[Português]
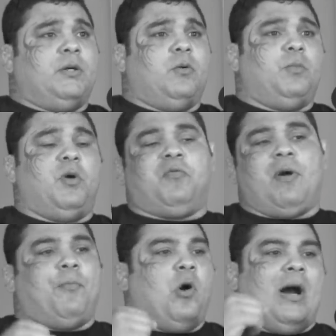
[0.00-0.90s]
O meu foi
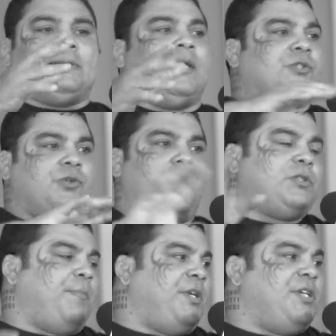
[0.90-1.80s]
uma porrada só,
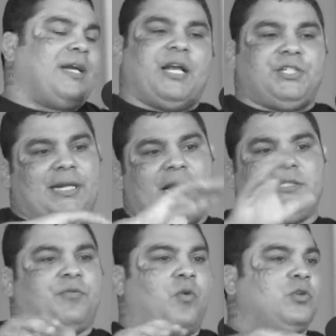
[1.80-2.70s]
já perdi
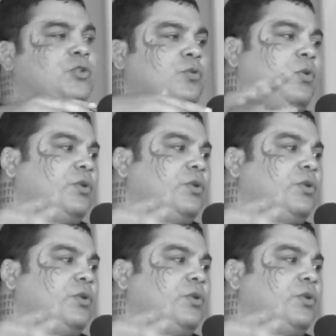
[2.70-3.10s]
cartilagem, já ficou osso no